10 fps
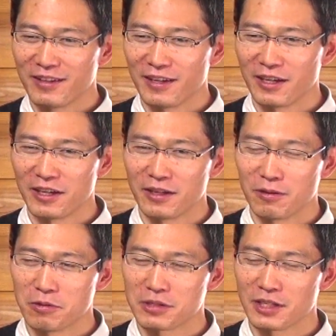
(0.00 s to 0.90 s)
で
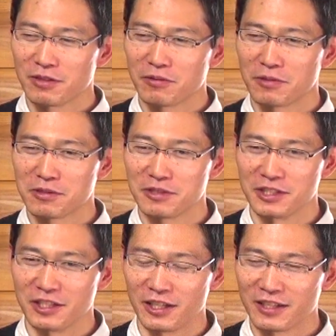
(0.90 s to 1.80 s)
大口さんのご主
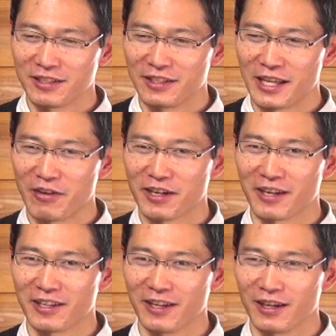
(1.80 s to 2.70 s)
人にね電話か
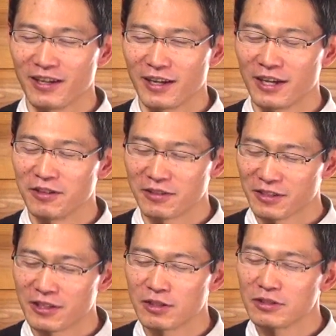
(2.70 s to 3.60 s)
けて「あの
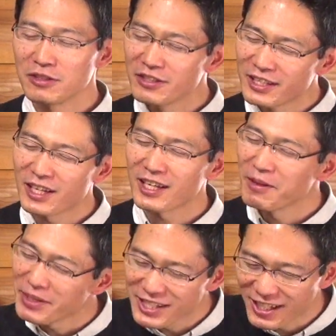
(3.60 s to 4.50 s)
牛乳いただ
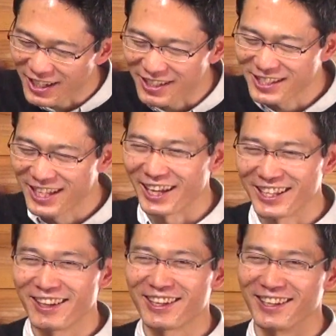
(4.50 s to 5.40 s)
けませんか?」っつって
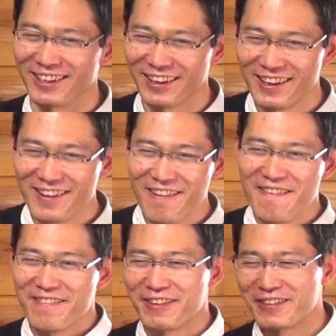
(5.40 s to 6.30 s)
やったわけだね
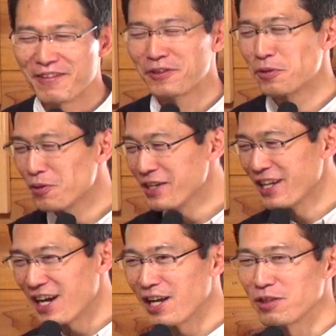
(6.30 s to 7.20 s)
でもでも遠い
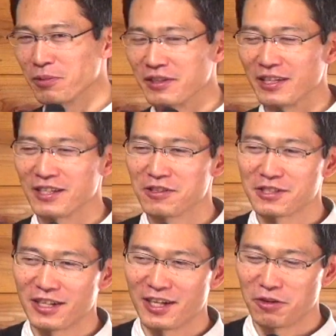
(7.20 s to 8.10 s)
なと思ってそ
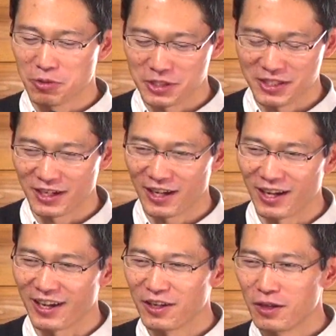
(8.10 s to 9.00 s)
したら大口さん
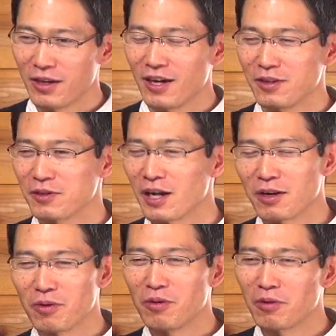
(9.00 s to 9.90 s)
が「あの
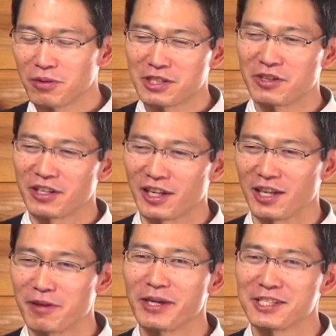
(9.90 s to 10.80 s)
カゴを下ろしてくれたら
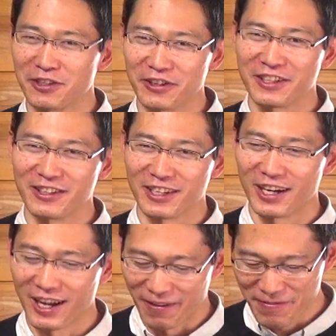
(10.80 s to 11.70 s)
入れますよ」って言うか
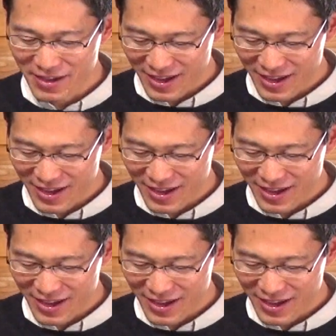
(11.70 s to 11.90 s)
ら